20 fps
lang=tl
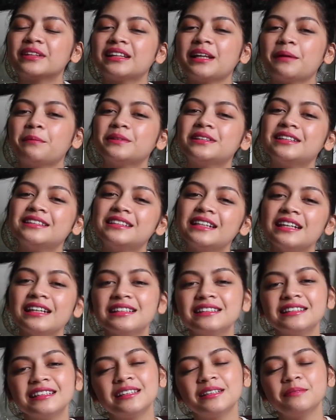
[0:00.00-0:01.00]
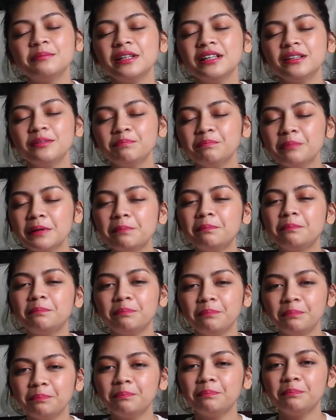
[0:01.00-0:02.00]
Tapos si JJ, may, may
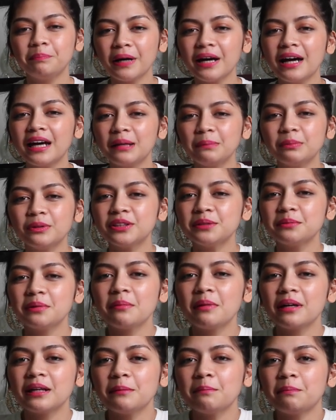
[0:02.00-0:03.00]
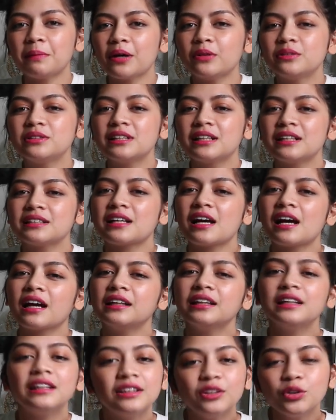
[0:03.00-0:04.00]
pangarap ko namang maging proud sila sa
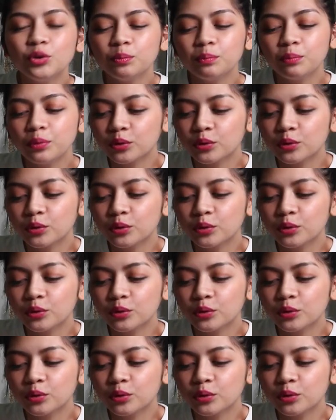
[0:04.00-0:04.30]
akin. Hindi yung